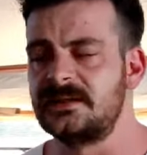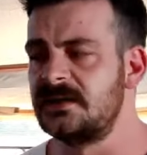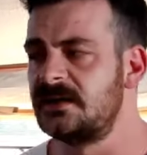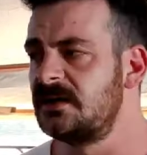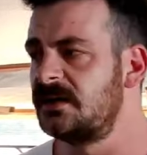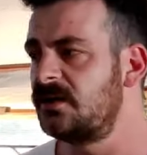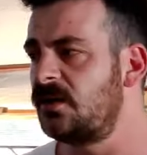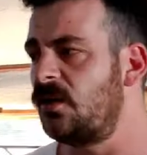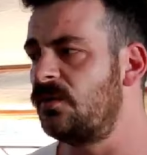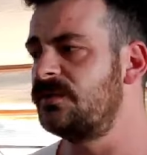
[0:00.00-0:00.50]
Hı
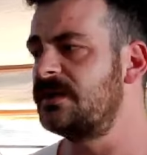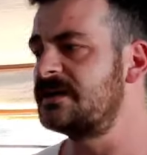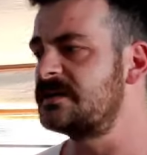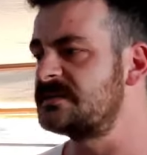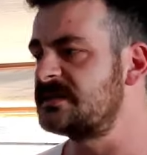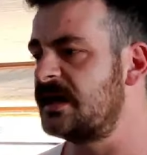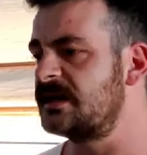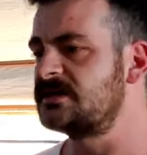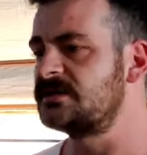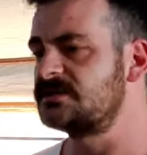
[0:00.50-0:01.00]
hı.
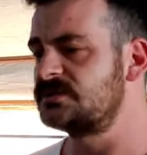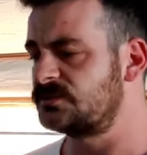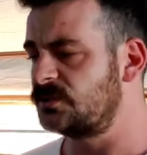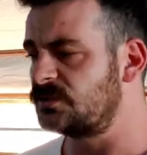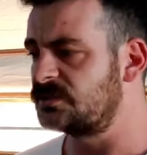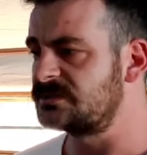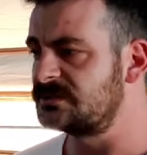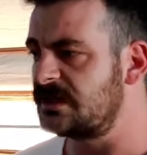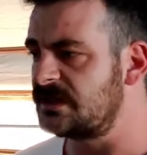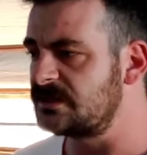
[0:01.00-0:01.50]
Onlar çok,
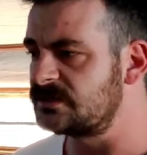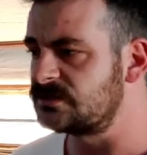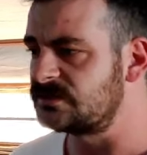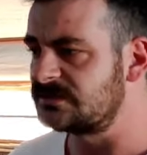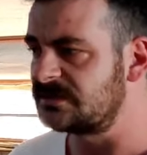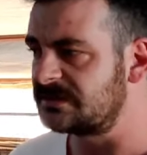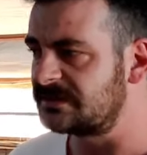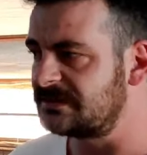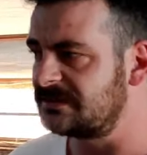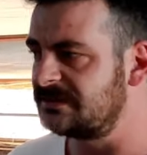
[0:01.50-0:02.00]
çok sağ
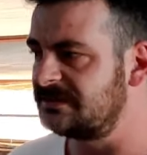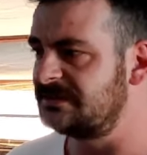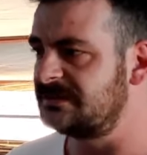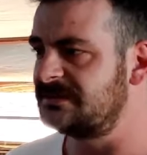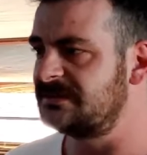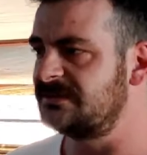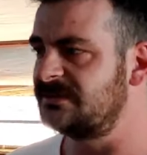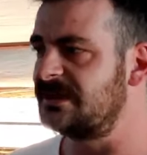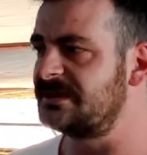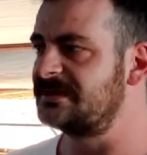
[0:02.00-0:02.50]
olsunlar.
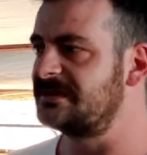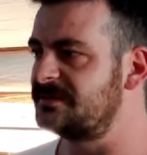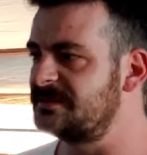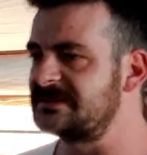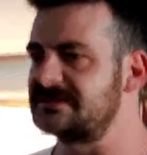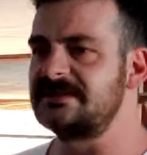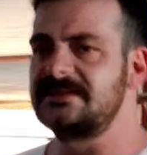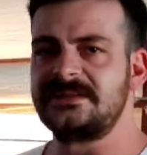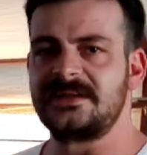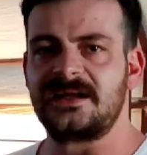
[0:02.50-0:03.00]
E, bunlar da
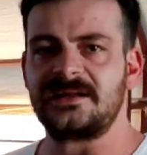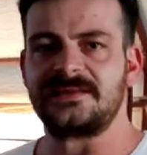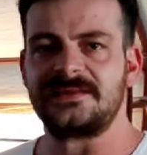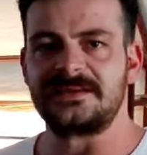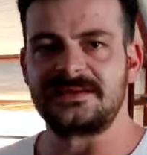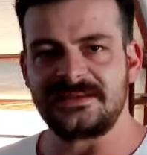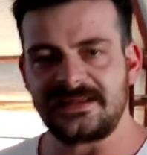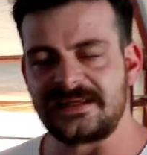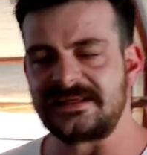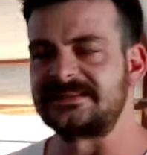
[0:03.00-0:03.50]
bize iyi
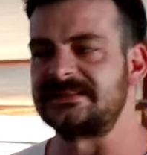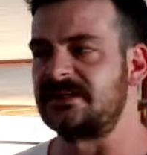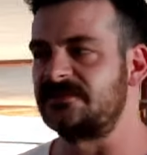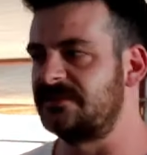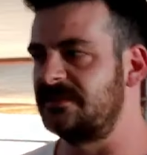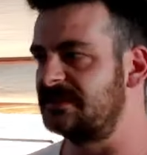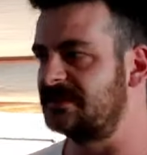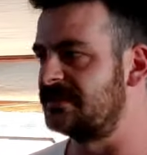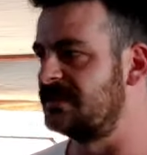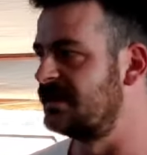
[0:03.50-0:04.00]
anlar, iyi esnaflar.